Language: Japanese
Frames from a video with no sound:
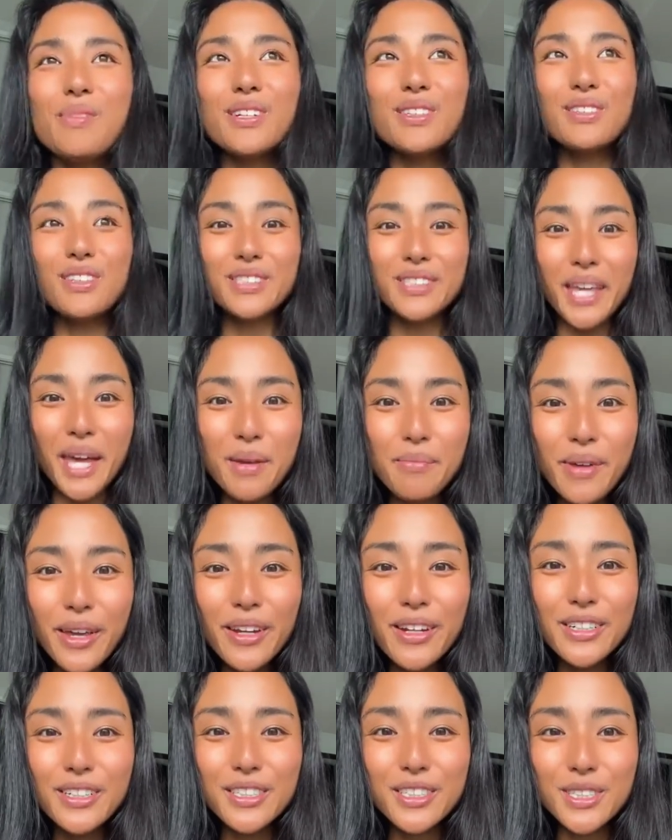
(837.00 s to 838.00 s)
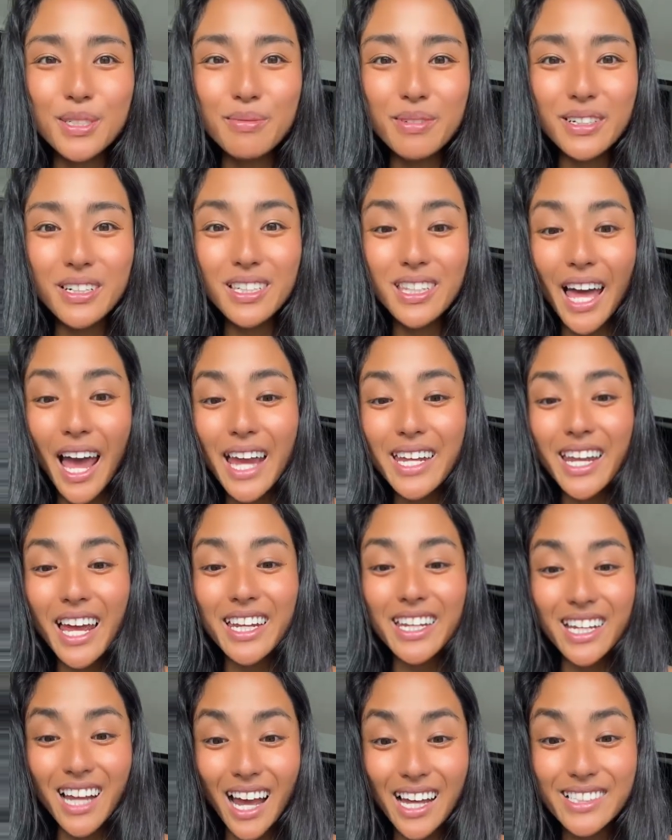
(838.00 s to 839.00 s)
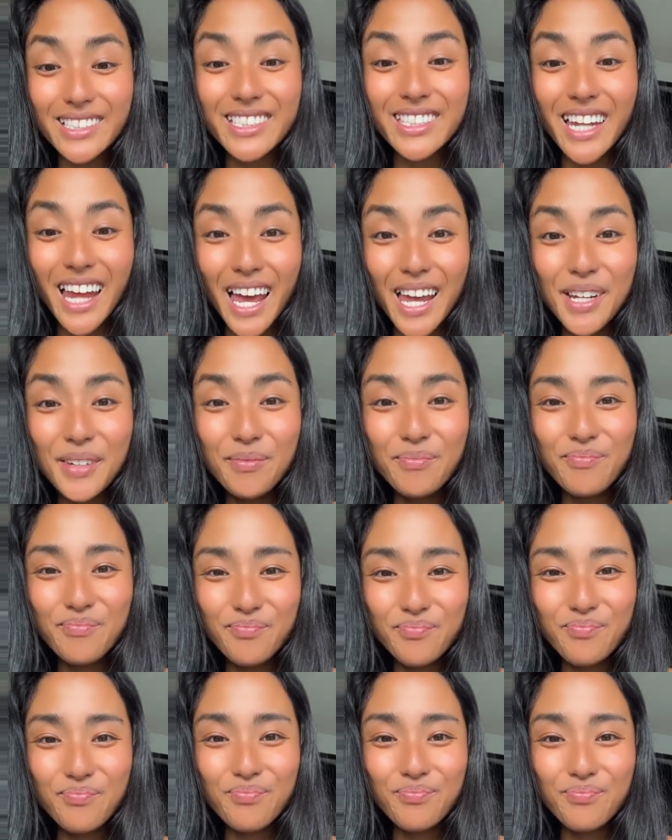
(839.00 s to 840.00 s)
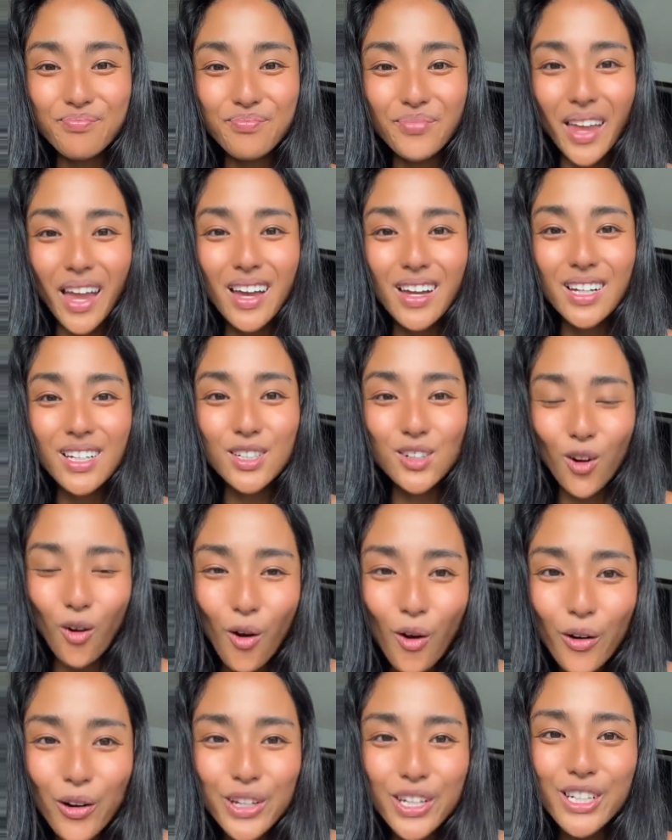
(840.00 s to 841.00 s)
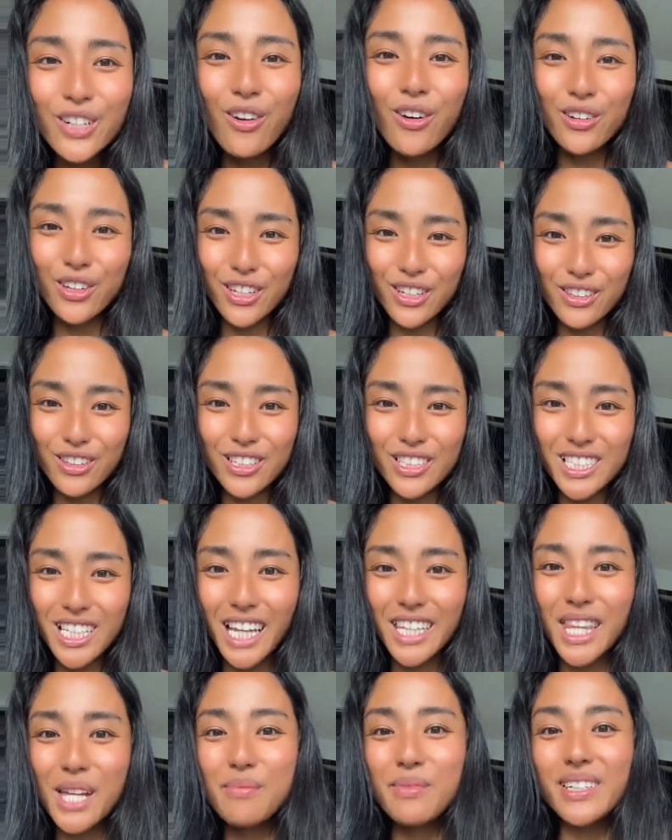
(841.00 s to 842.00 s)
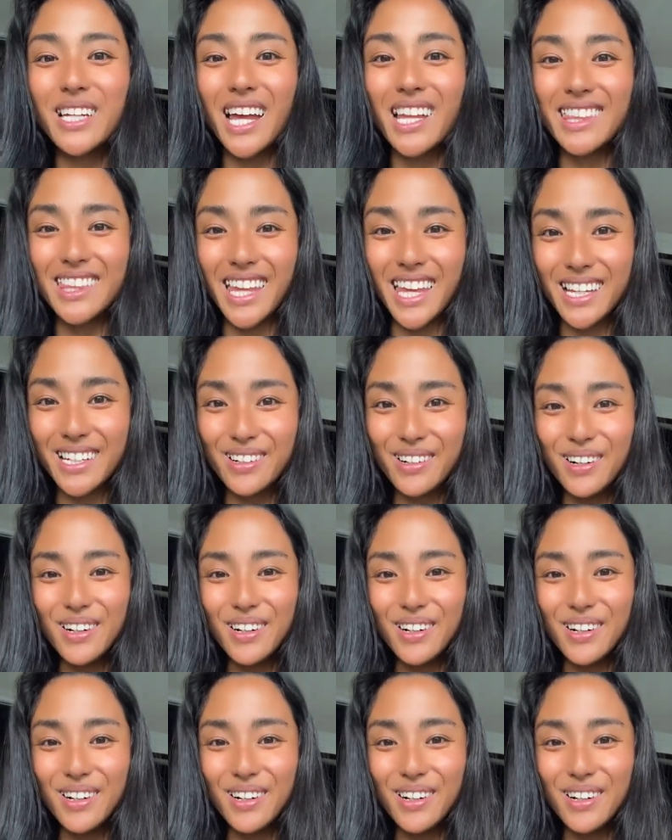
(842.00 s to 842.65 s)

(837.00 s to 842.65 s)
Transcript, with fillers: もっと生命力、自分の体内に感じない？こういう呼吸の仕方もやって